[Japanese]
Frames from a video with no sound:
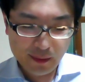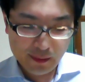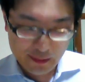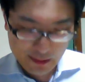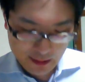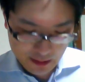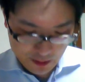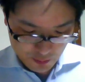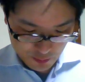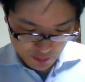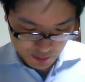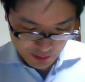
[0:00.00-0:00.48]

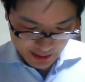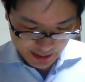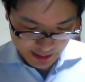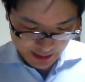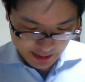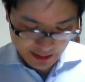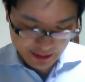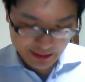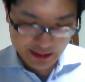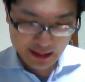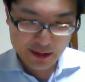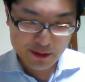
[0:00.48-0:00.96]
なお、
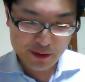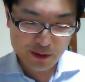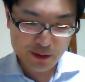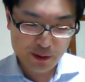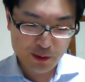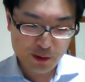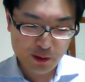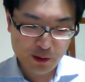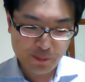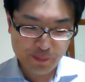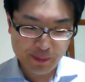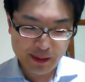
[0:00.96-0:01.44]

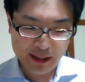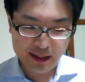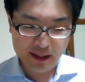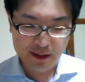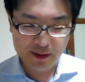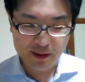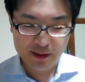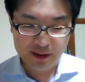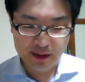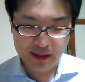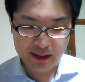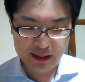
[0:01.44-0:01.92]
216ページ
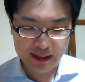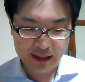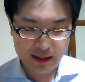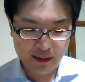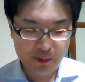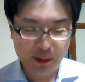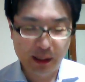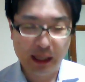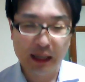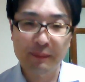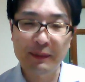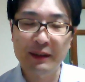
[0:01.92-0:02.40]
に移らせて
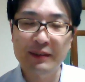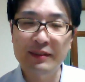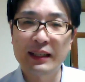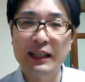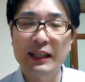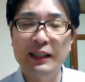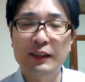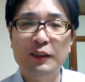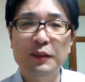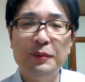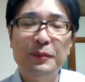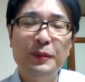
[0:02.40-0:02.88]
もらいます
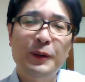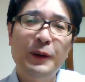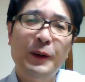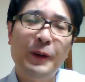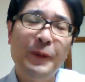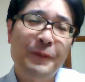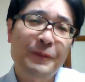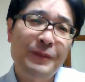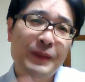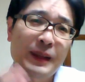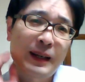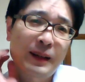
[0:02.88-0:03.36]
けれど
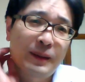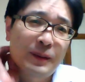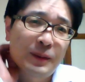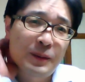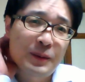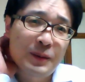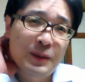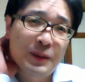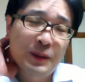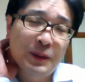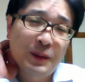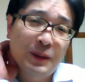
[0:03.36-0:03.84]
も、あの
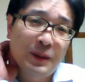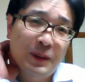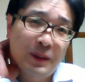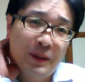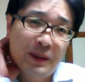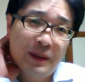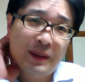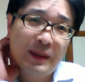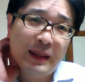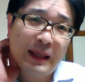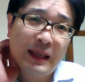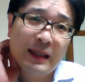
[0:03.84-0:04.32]
この
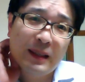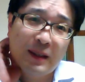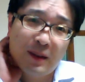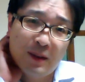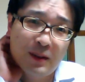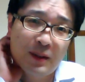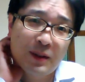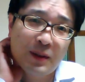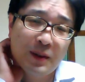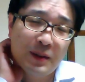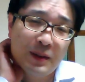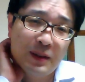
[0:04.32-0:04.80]
請
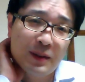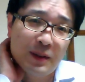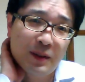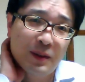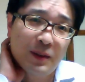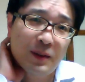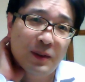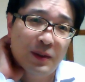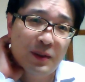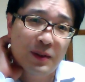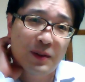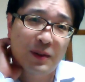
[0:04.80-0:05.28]
求、損失
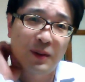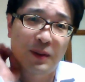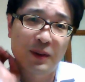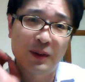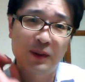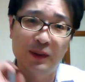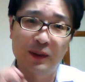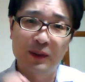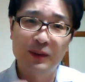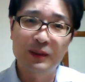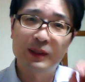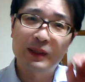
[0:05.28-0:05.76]
保
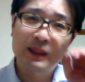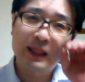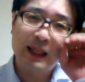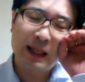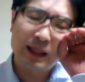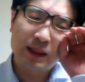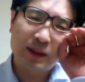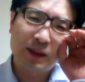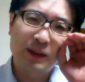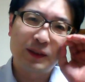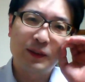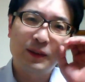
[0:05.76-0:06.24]
障の
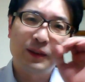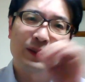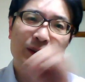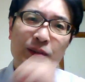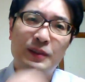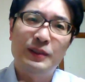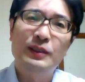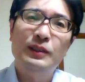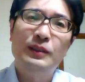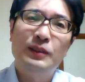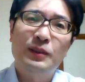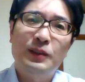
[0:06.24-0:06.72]
訴えというのを
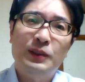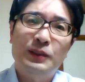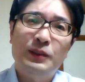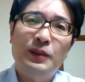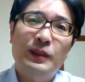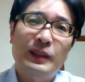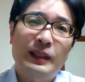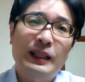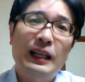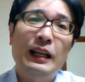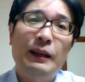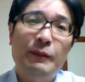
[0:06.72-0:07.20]
するというこ
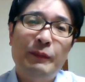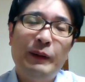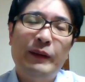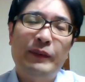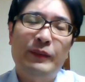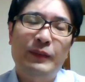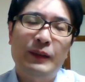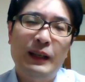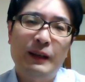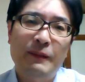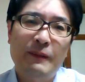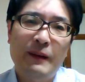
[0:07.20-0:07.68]
とになれば、
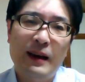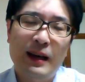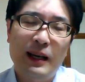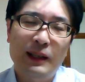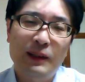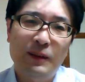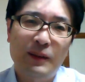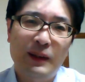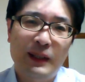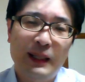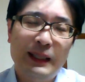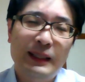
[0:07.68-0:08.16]
それはあ
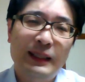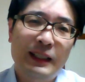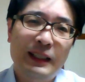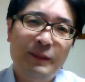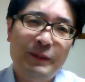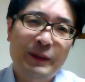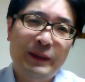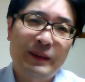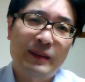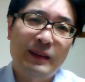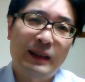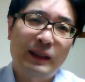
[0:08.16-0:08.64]
のあれになり
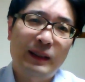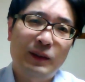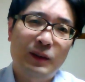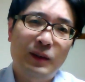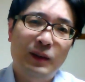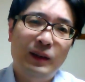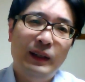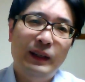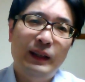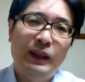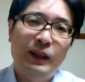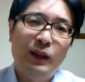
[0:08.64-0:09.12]
ますあ
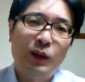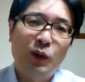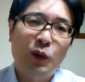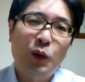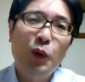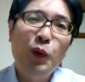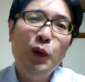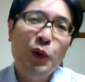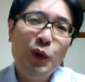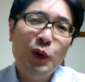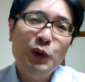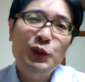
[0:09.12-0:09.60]
の、
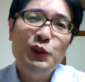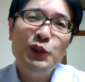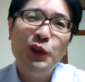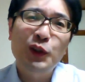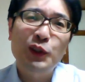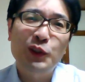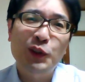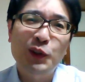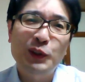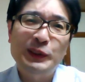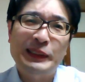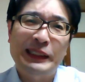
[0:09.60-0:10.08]
広報上
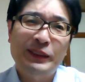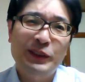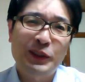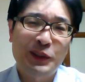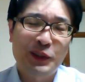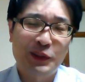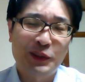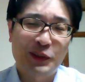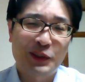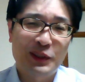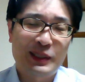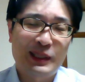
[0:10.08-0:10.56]
の当事者
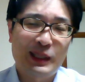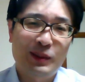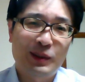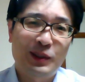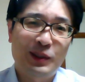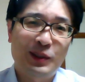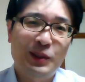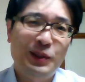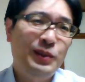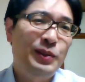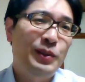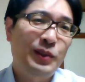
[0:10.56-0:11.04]
訴訟としての
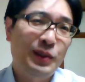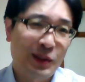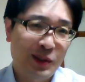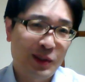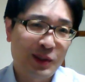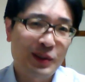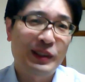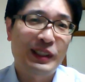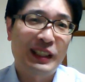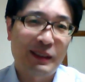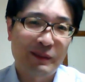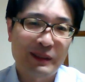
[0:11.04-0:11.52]
給付訴
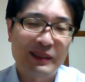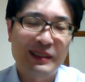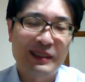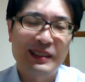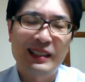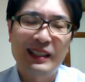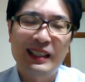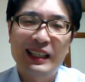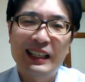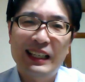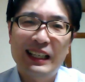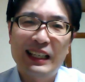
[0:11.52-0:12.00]
訟になりま
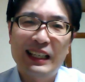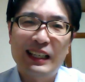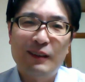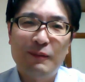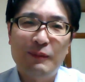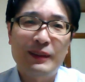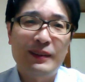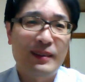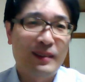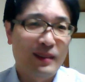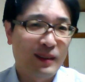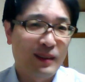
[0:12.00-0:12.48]
す。
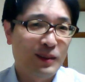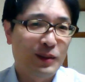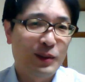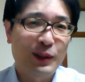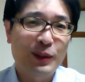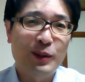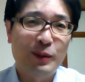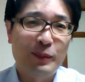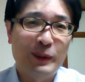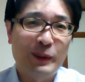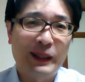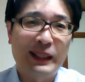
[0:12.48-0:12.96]
まあ、すご
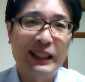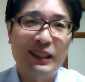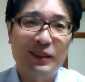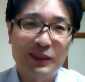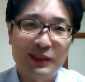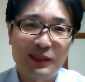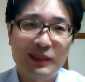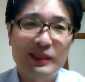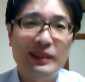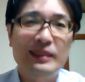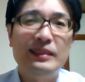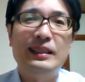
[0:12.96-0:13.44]
い細かい
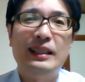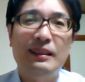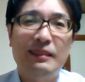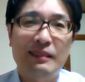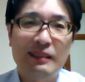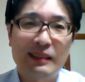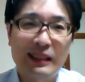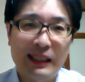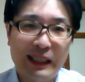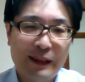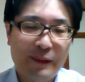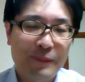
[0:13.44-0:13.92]
ことですけ
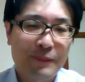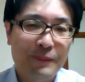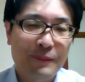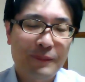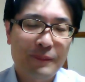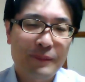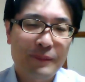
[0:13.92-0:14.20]
どね。